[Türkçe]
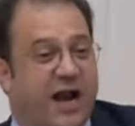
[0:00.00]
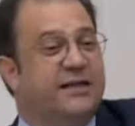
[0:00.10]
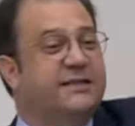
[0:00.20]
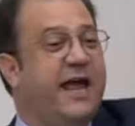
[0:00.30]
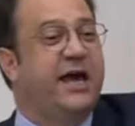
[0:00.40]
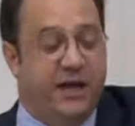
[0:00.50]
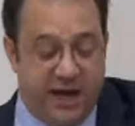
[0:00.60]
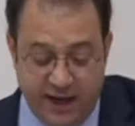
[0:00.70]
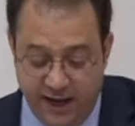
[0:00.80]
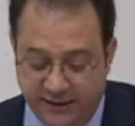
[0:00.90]
Aras
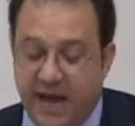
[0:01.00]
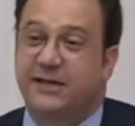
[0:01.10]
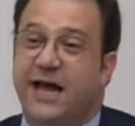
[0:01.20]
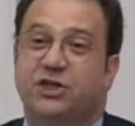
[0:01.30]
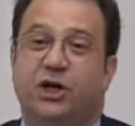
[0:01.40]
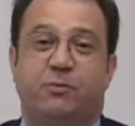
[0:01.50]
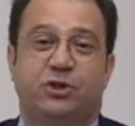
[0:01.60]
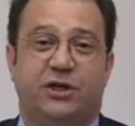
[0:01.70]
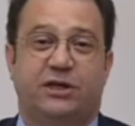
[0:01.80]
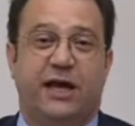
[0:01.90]
Nehri nereden
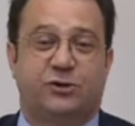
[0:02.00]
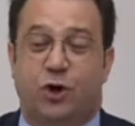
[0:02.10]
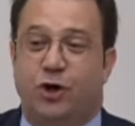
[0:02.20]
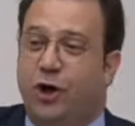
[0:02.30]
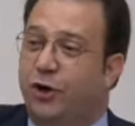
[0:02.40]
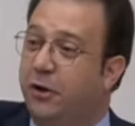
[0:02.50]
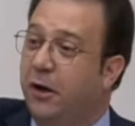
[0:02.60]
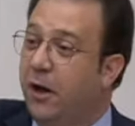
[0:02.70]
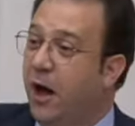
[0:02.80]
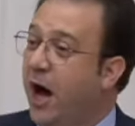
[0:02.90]
çıkmıştır diye soruyor.
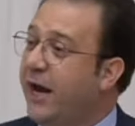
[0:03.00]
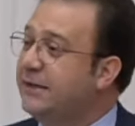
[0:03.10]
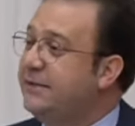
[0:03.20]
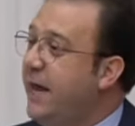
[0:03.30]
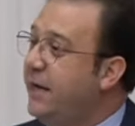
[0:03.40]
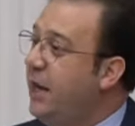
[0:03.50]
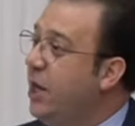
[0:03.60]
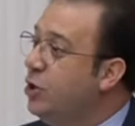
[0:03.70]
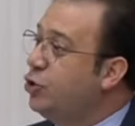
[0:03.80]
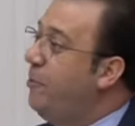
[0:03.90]
Aras Nehri.
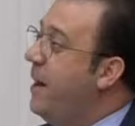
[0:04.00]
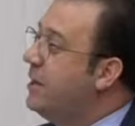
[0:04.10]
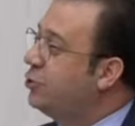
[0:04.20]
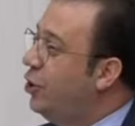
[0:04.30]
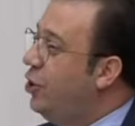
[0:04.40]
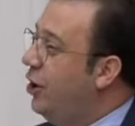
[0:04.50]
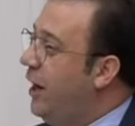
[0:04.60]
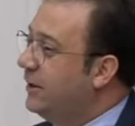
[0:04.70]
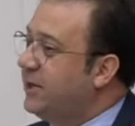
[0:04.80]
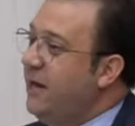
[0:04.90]
Çobana
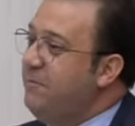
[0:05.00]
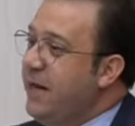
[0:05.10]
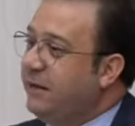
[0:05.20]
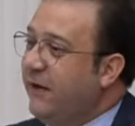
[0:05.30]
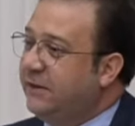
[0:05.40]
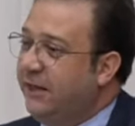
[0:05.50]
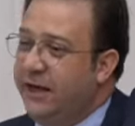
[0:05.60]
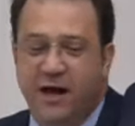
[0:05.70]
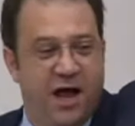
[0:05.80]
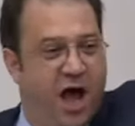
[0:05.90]
soruyorlar sayın
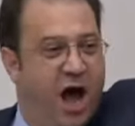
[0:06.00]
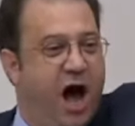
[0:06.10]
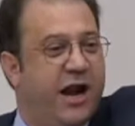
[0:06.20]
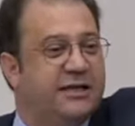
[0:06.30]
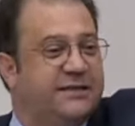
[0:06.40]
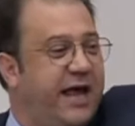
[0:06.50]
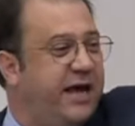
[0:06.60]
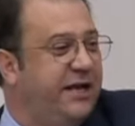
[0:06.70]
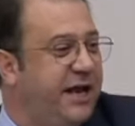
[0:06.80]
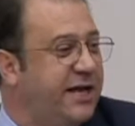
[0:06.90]
milletvekili. Aras
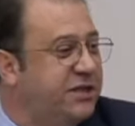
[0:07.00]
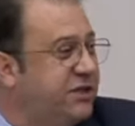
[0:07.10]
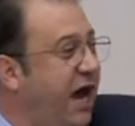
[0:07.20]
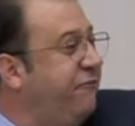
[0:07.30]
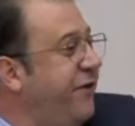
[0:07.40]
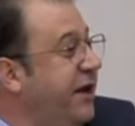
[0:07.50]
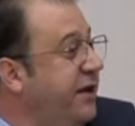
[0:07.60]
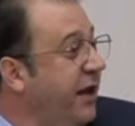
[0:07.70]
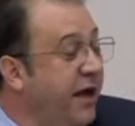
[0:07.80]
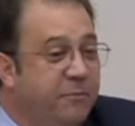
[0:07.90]
Nehri nereden cevap ver.
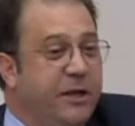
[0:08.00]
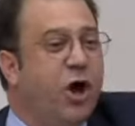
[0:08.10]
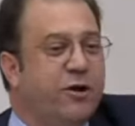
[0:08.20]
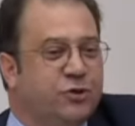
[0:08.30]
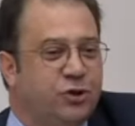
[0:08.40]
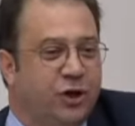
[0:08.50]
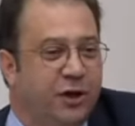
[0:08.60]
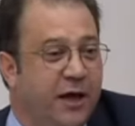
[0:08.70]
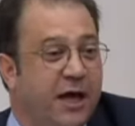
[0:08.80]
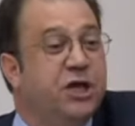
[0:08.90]
Biliyor
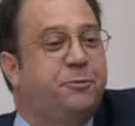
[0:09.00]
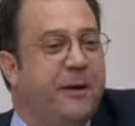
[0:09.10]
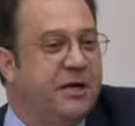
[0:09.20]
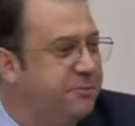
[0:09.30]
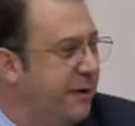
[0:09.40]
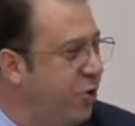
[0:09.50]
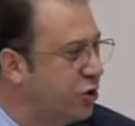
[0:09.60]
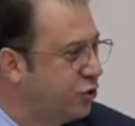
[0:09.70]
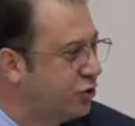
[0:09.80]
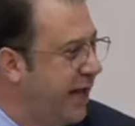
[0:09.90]
musun? Hiçbiriniz
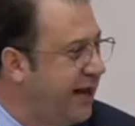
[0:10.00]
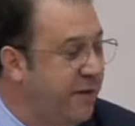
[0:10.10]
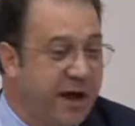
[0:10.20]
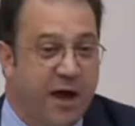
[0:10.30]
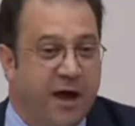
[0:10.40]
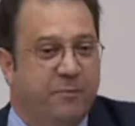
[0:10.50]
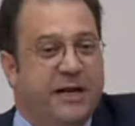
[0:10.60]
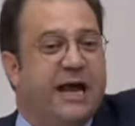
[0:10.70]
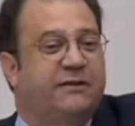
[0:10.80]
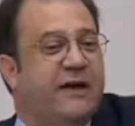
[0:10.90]
bilmiyorsunuz değil mi?
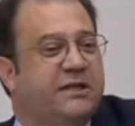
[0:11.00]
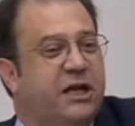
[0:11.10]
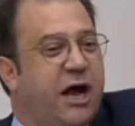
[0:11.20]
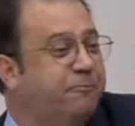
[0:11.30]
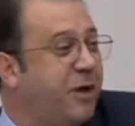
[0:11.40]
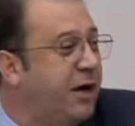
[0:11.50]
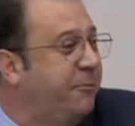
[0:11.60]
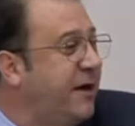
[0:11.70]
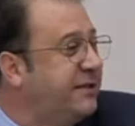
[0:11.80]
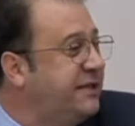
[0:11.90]
Milletvekili yaptı
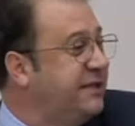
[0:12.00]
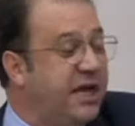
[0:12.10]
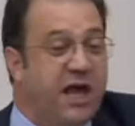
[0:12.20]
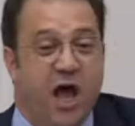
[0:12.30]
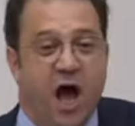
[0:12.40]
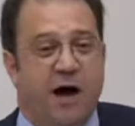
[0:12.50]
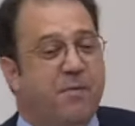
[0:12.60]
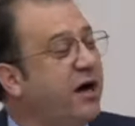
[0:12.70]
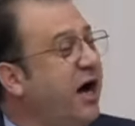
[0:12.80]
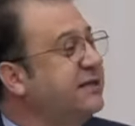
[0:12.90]
AK Parti sizi
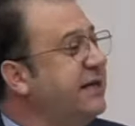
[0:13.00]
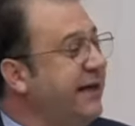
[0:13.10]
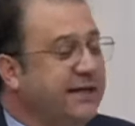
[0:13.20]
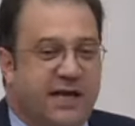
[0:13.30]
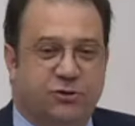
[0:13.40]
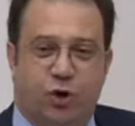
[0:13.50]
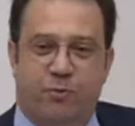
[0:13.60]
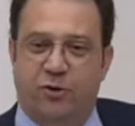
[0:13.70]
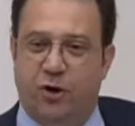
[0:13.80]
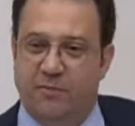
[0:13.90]
ama Kars'a gelsen
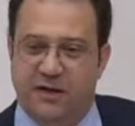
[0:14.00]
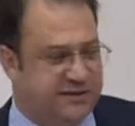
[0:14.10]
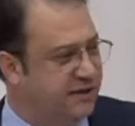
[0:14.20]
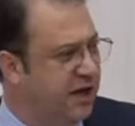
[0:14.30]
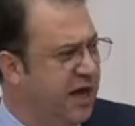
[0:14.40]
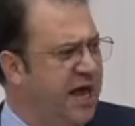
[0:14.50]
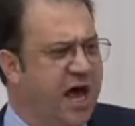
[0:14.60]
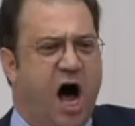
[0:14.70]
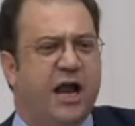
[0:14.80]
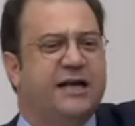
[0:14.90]
çoban olamazsın.
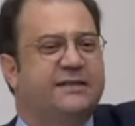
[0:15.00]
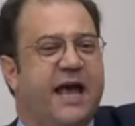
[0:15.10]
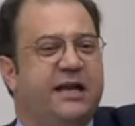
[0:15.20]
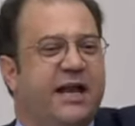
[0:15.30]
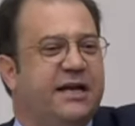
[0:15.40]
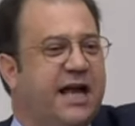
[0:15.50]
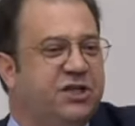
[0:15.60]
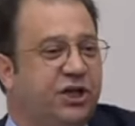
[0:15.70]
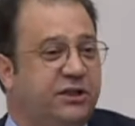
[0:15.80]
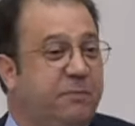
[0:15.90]
Aras Nehri
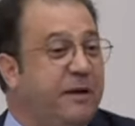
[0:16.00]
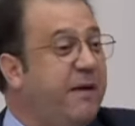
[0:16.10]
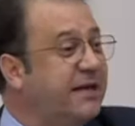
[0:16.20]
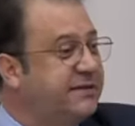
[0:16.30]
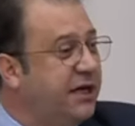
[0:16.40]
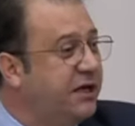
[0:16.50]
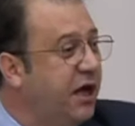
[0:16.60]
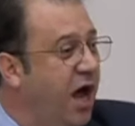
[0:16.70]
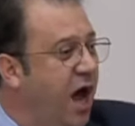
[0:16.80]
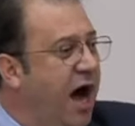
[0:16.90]
nereden çıktı bilmezsin.
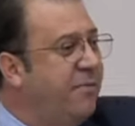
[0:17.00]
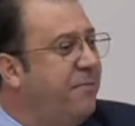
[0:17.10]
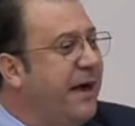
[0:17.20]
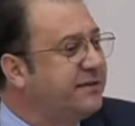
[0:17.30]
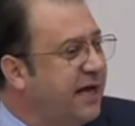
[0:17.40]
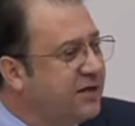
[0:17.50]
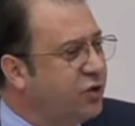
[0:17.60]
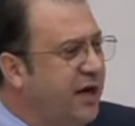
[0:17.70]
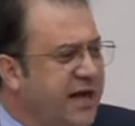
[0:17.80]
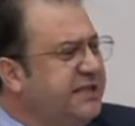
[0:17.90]
Ama ben sana
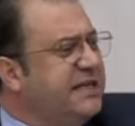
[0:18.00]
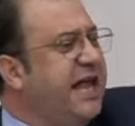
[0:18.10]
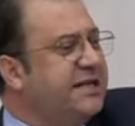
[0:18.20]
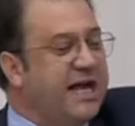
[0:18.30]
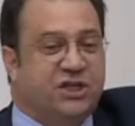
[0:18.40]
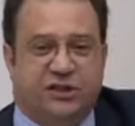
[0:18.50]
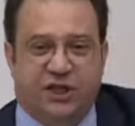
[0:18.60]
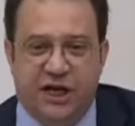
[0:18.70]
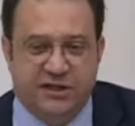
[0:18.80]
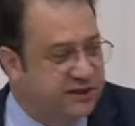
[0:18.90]
söyleyeyim. Siz nereden
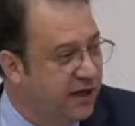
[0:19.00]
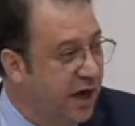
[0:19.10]
çıktınız?